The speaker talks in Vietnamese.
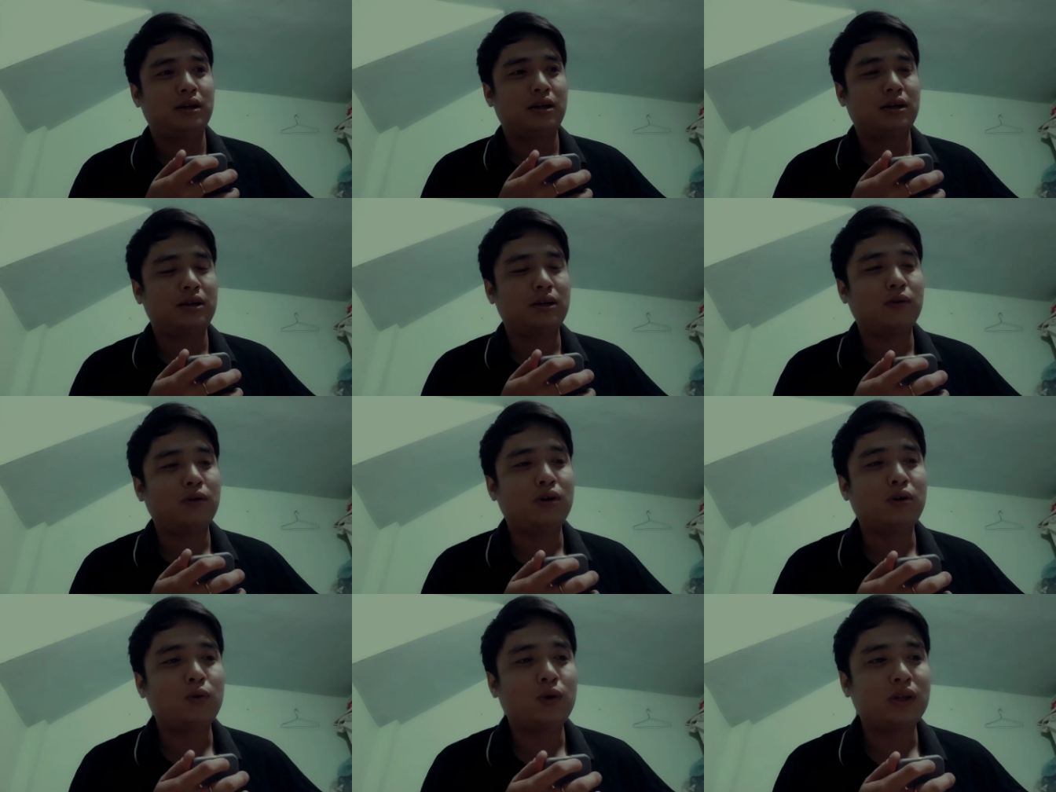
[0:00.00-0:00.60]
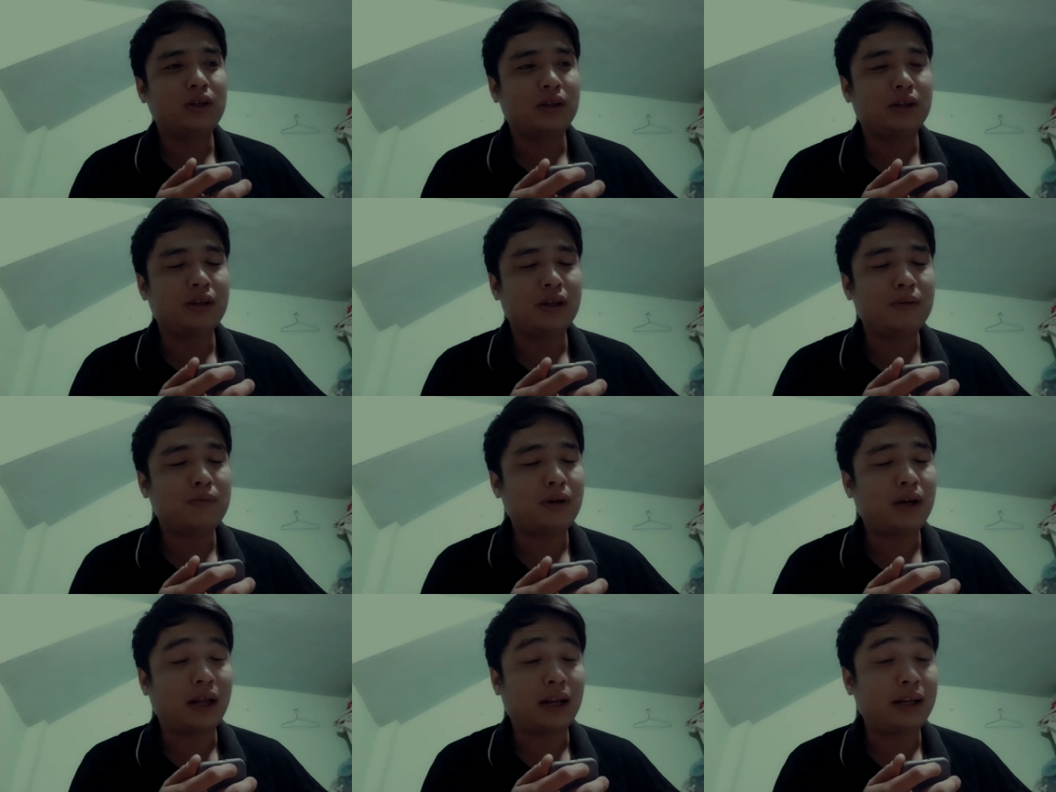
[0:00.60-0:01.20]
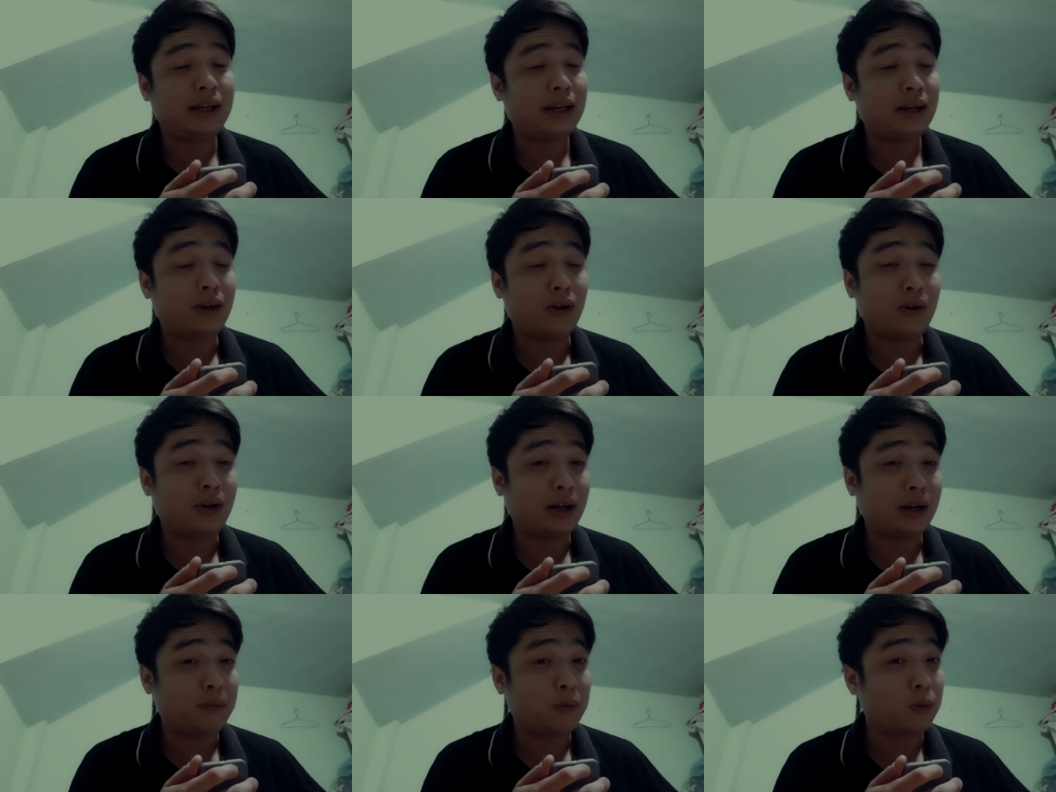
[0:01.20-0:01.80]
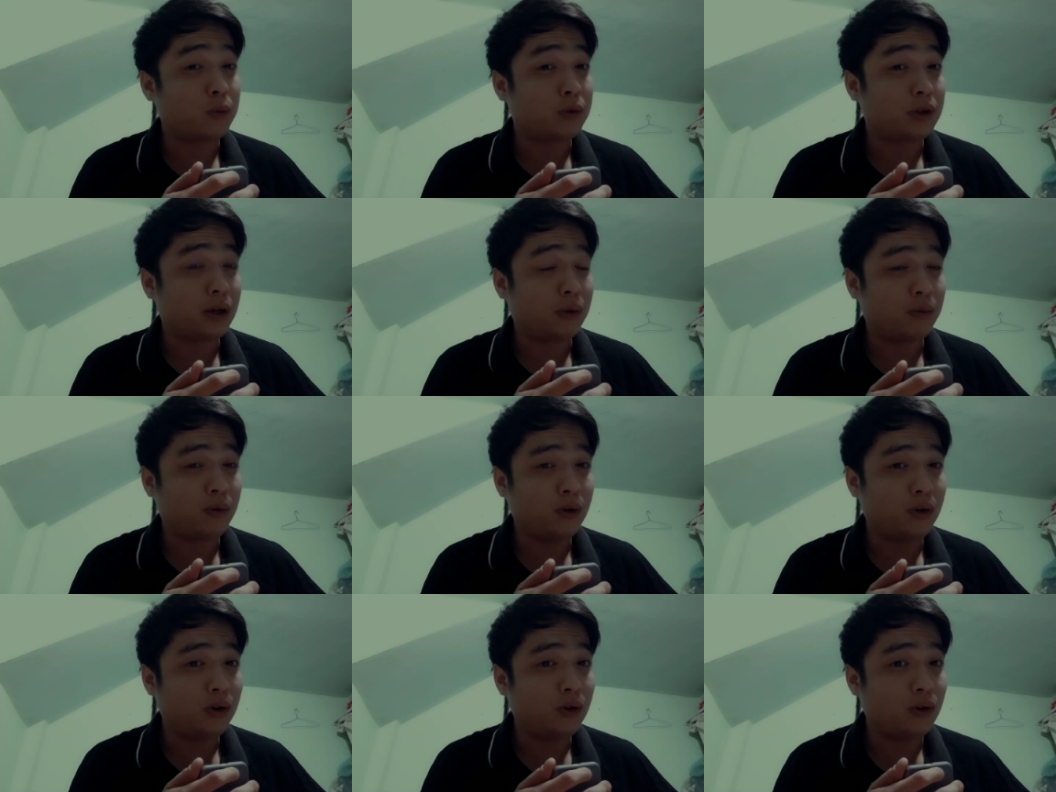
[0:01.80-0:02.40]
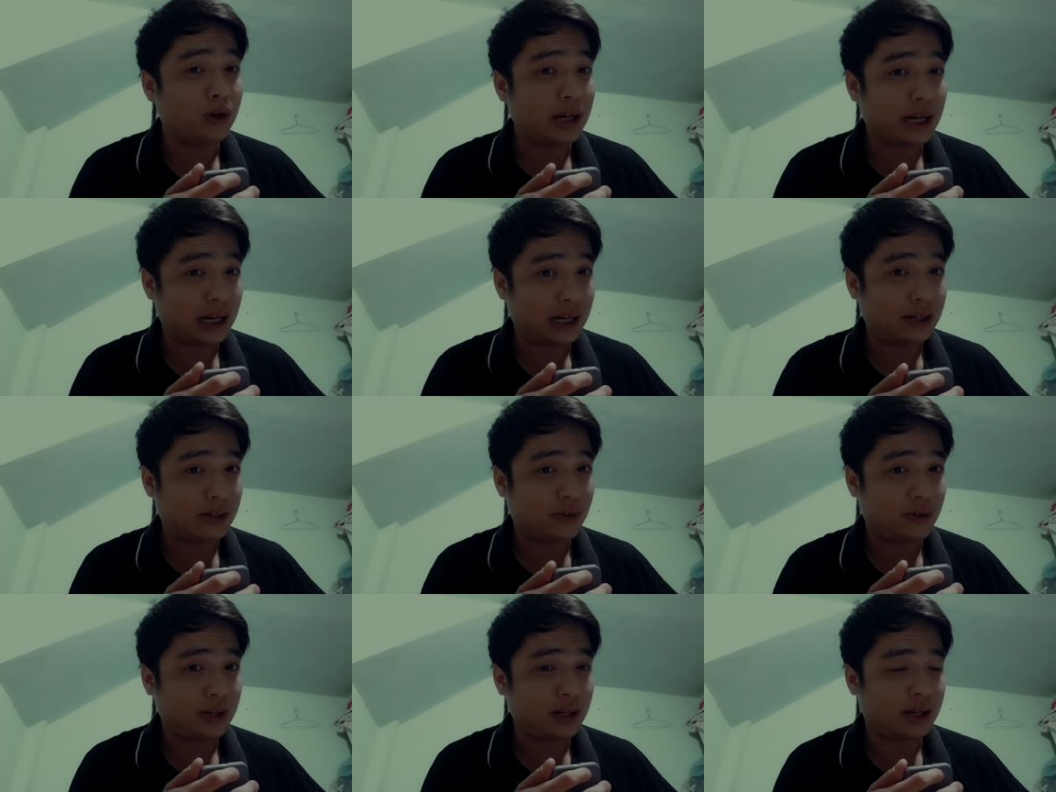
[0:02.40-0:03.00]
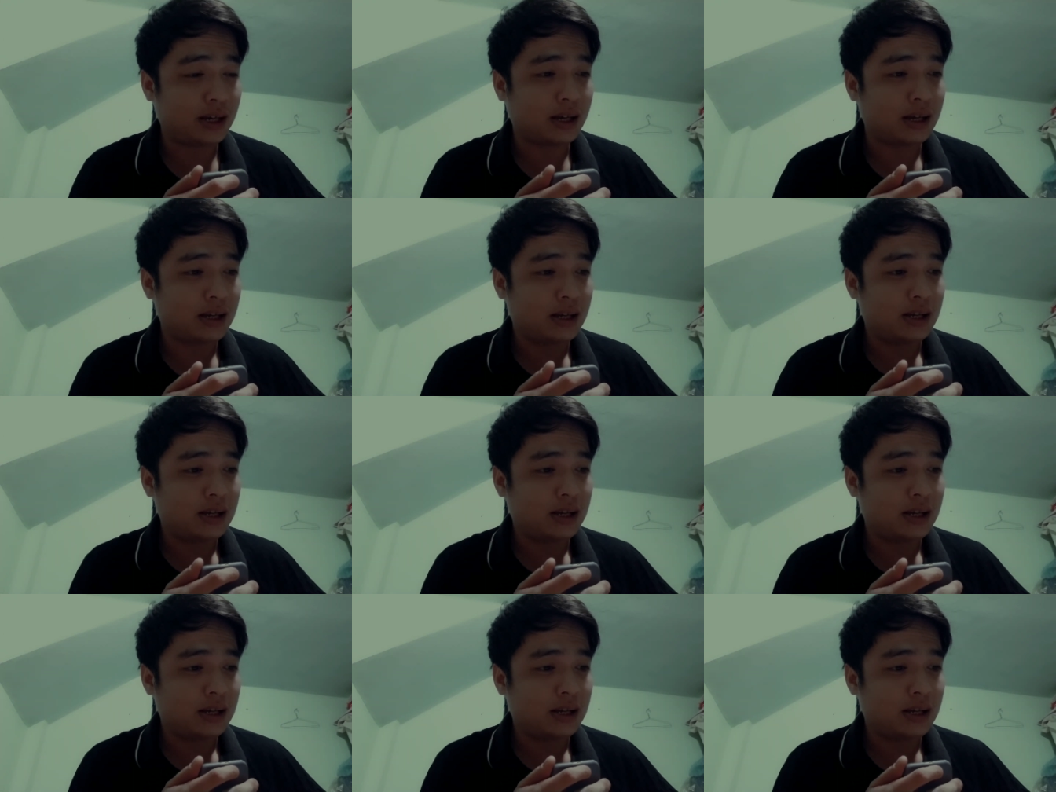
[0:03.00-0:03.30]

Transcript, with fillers: trong cái lúc quá trình thiếp ảnh nghe rõ ràng một giọng người con gái nói là